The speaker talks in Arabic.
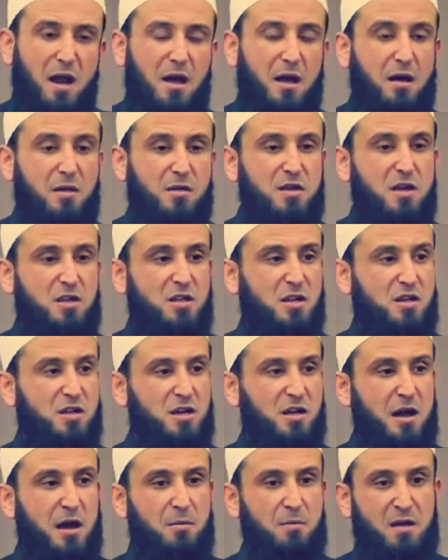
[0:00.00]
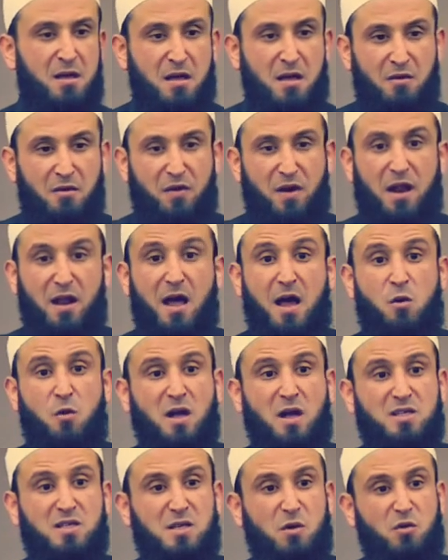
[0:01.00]
وعلى قضية العقاب
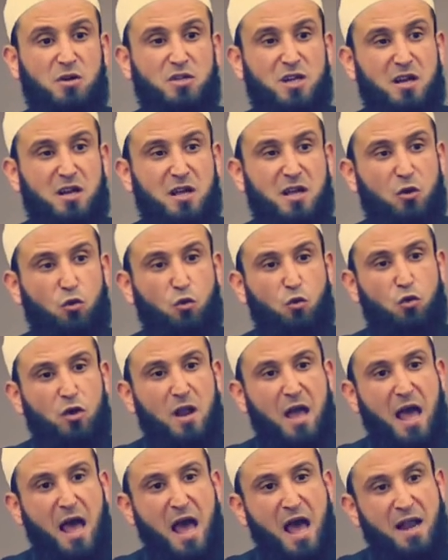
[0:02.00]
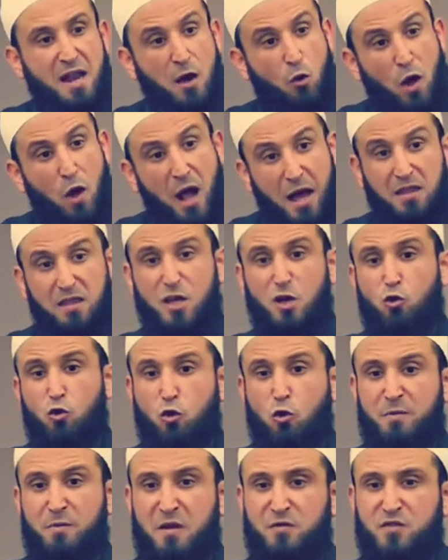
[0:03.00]
فالله عز وجل يقول أنا
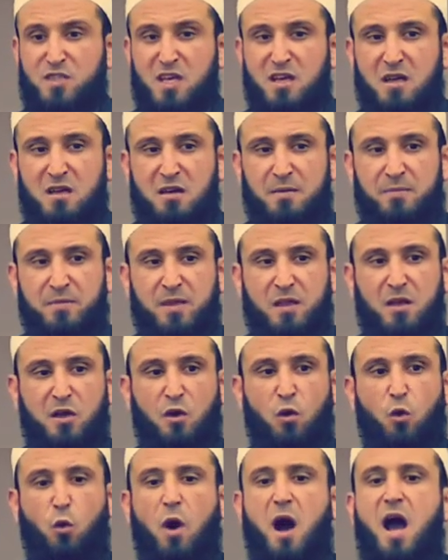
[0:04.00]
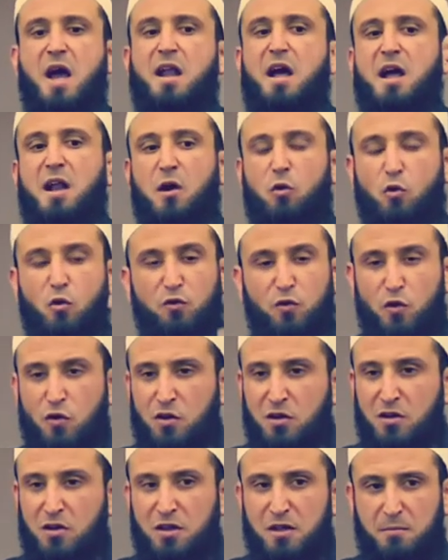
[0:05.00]
أحذركم نفسي وأنا
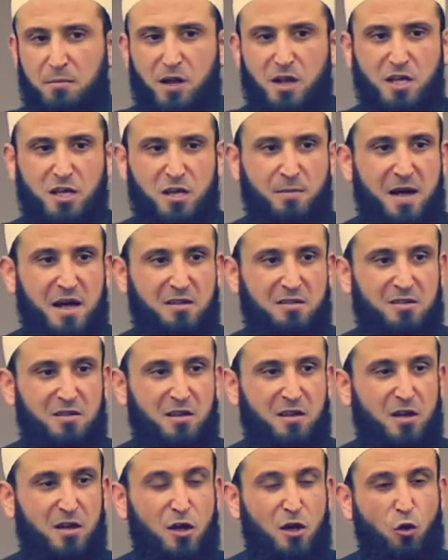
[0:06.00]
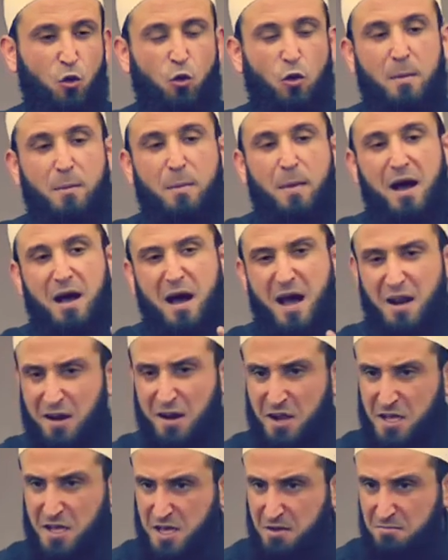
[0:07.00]
رؤوف بالعباد وما
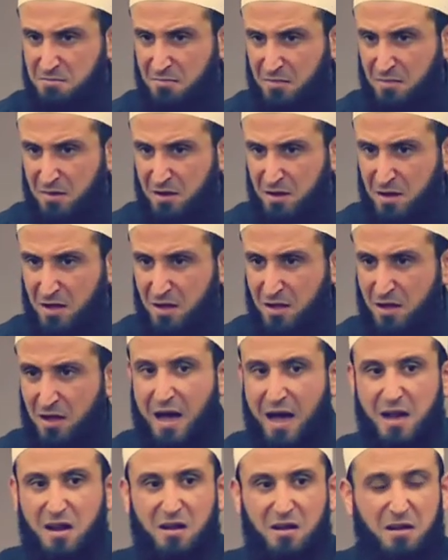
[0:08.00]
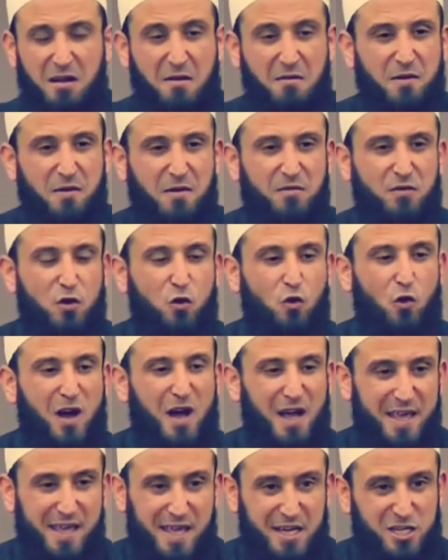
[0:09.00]
قال رحيم قال الرأفة في
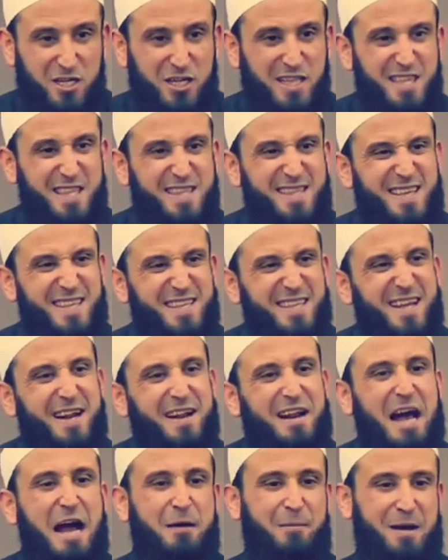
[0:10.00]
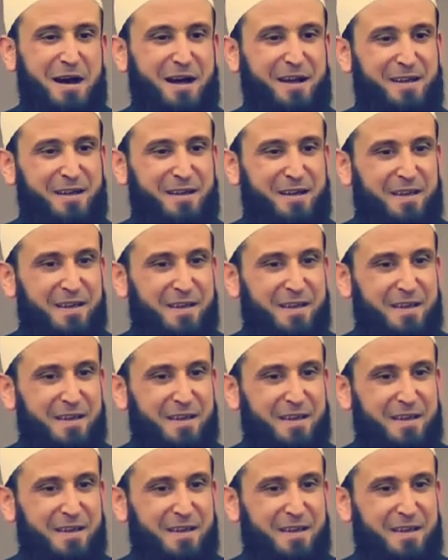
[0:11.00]
اللغة هي شدة الرحمة